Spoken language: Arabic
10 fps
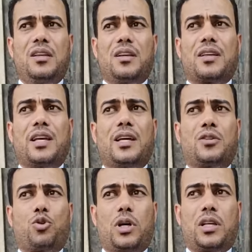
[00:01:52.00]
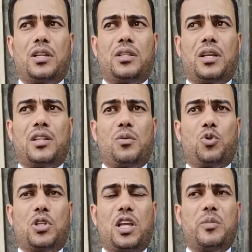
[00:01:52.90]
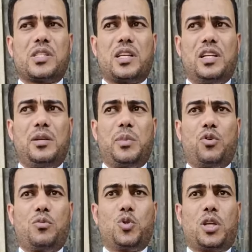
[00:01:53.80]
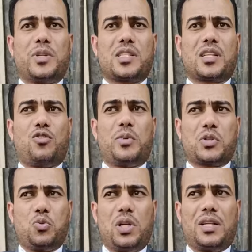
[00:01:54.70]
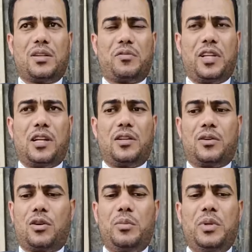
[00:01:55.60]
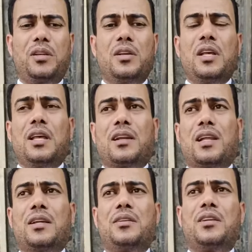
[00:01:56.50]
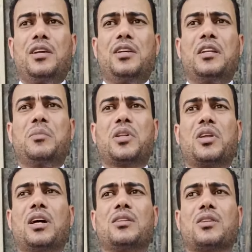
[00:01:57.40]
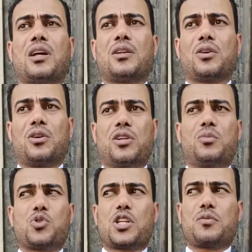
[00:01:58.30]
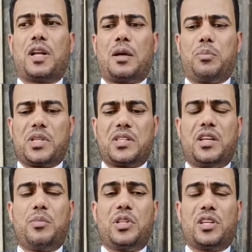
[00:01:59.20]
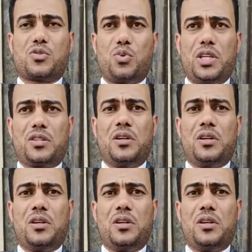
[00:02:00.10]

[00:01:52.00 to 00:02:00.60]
جاءت تؤكد أن المتهمة سليمة ومتماسكة ومسؤولة عن الفعل الإجرامي لأن حينما طعنت على تقارير مستشفى العباسية بالتزوير